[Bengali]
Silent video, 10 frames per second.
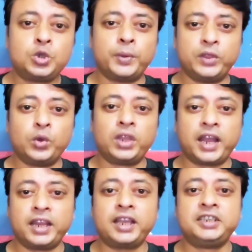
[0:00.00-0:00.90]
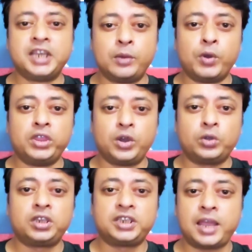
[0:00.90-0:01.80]
শুভেন্দু অধিকারীকে জেলবন্দি
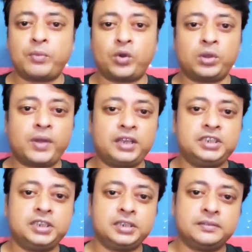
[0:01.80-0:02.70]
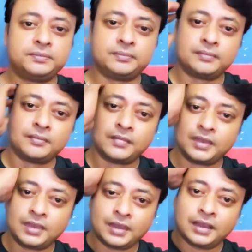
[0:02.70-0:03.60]
করতে চায় মমতা ব্যানার্জী
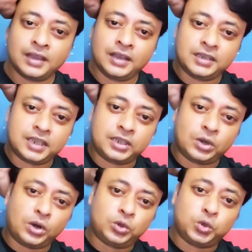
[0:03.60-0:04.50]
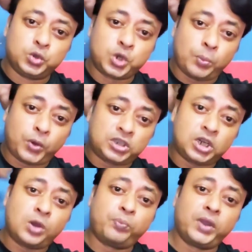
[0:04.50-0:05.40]
সেই জন্য দুশো
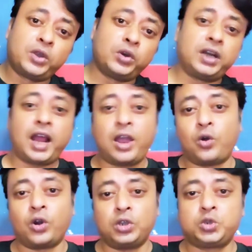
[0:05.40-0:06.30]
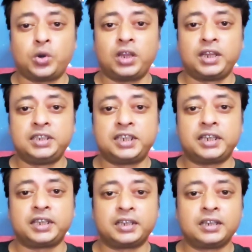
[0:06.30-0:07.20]
পঁচানব্বই কোটি টাকা খরচ করে দিয়েছে
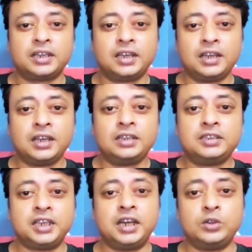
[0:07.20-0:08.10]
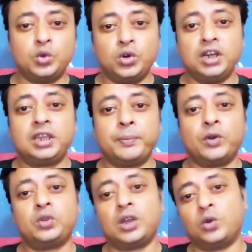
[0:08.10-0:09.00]
যিনি দুর্নীতির
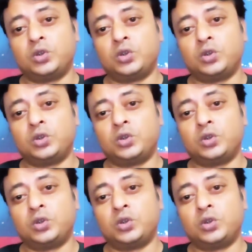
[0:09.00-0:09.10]
বিরুদ্ধে